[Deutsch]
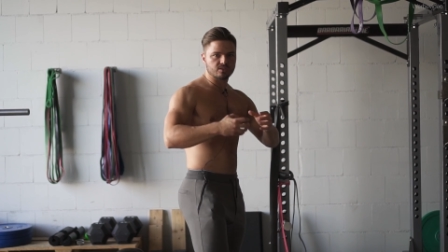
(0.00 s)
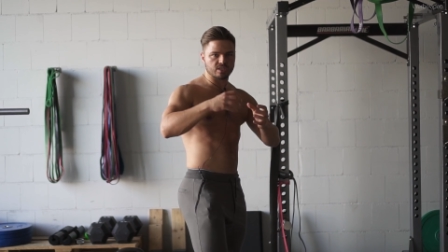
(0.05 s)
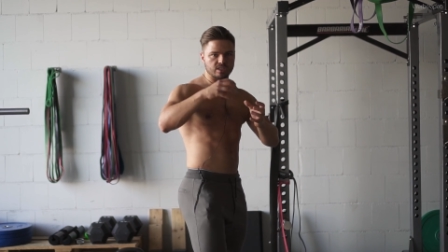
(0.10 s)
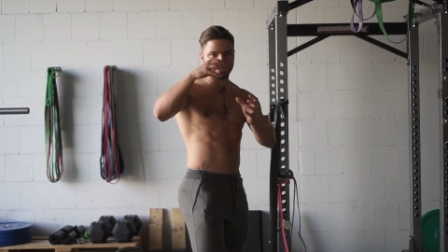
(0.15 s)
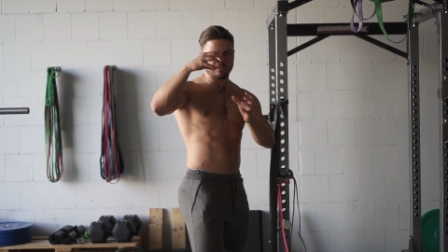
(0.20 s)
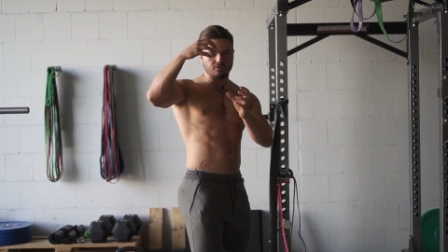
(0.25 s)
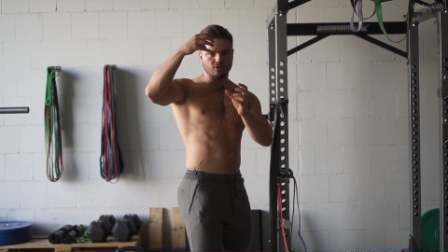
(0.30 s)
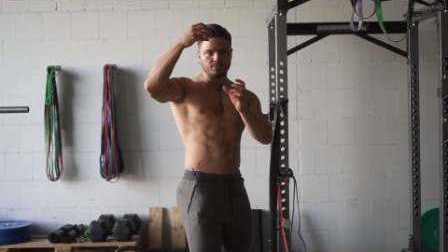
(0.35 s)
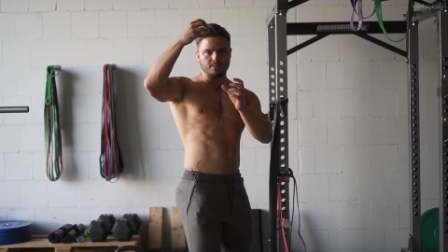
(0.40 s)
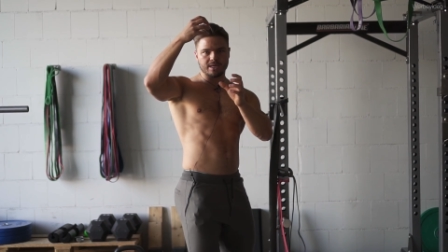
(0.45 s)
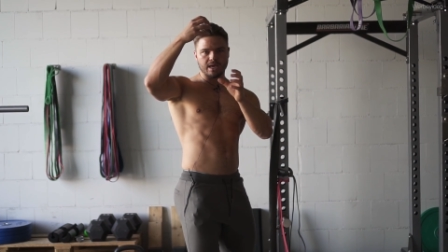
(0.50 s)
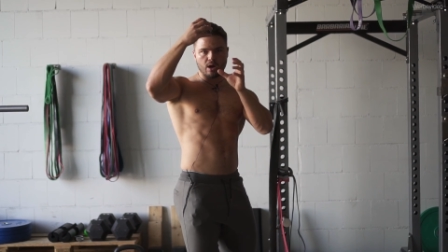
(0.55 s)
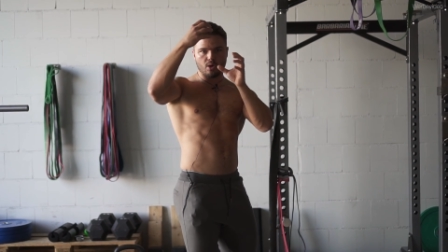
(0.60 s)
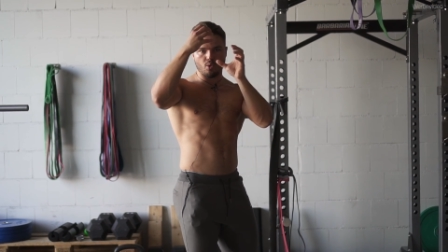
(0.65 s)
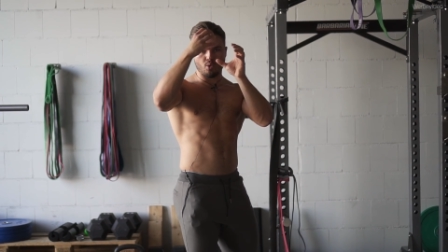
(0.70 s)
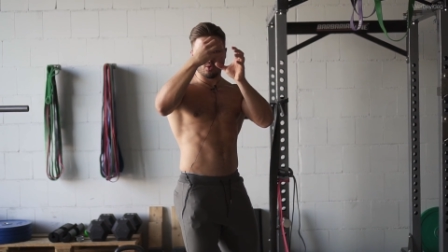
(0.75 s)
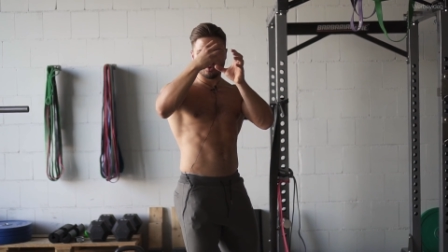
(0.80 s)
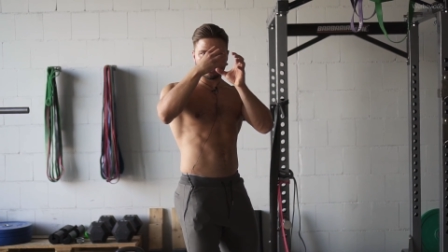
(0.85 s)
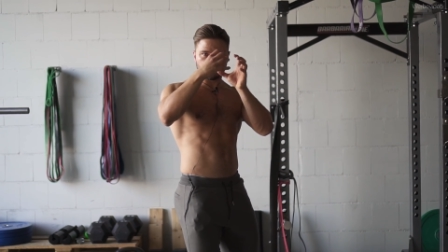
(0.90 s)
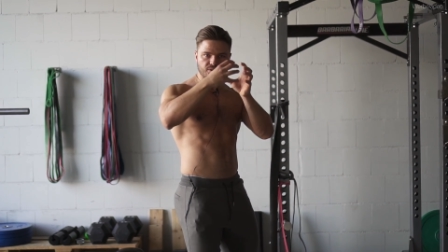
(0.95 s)
sind die Wirbel ja
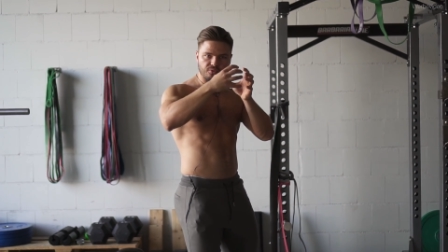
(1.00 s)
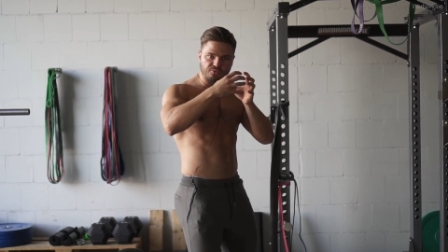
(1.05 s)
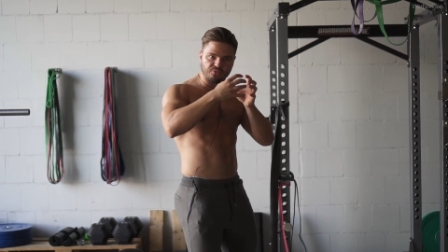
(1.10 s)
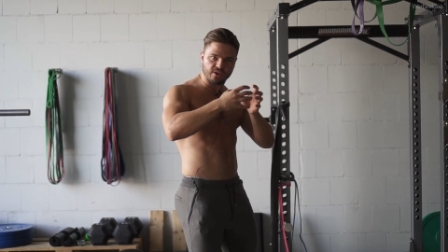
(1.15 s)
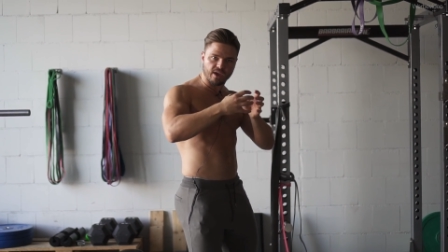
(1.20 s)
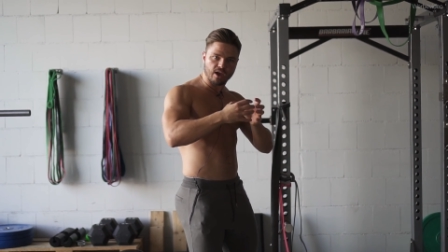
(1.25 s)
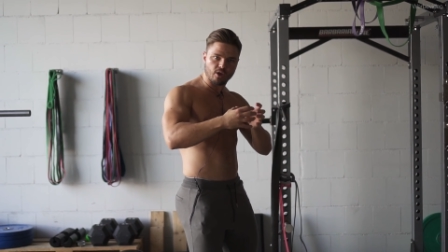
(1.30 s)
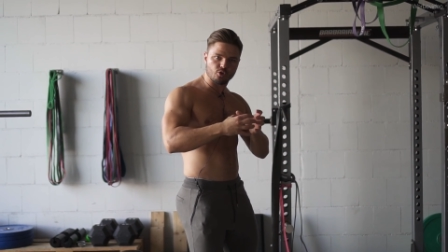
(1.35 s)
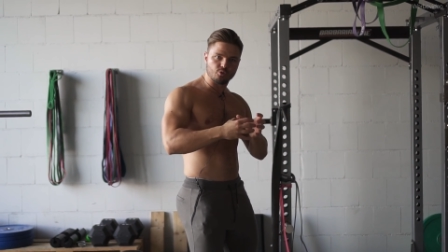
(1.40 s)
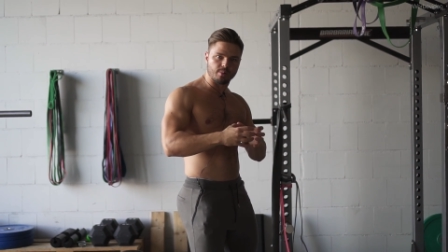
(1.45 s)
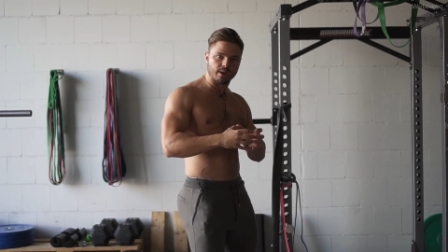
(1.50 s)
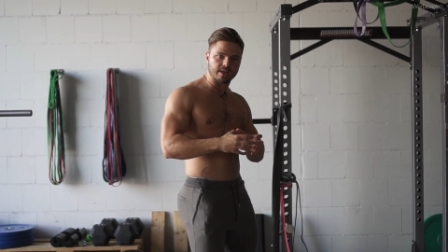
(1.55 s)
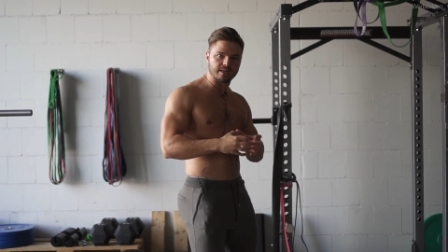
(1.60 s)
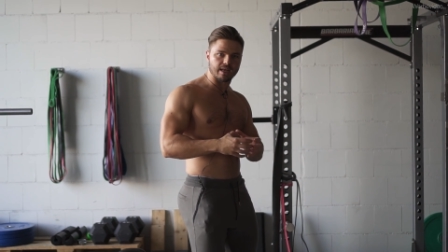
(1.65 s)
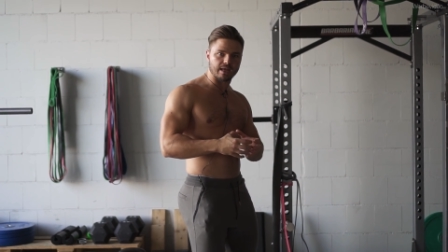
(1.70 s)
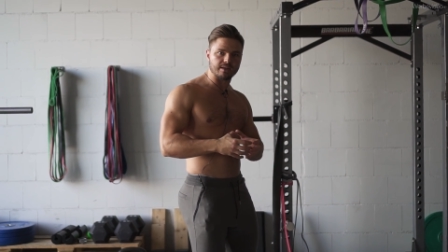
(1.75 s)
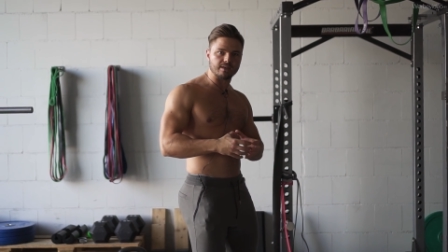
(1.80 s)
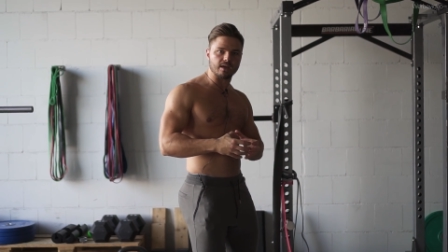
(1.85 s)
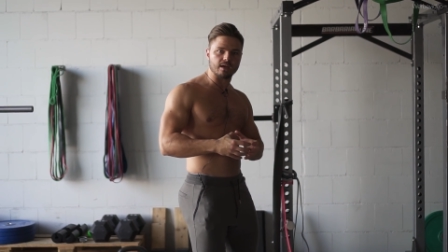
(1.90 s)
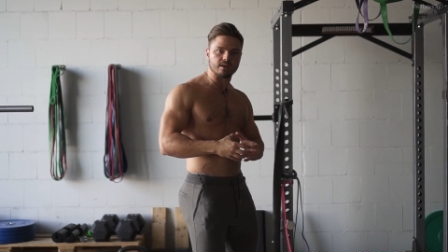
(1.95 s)
ungefähr
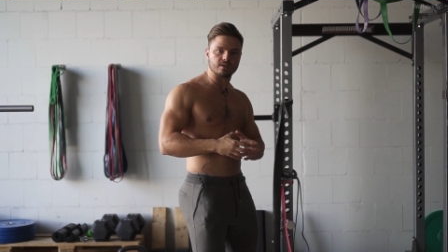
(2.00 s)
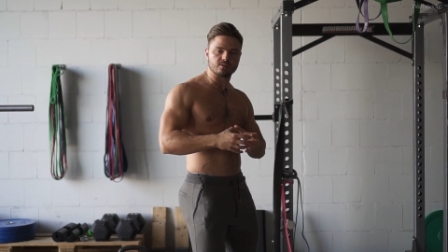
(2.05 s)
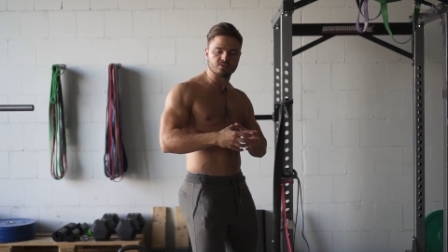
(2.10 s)
übereinander,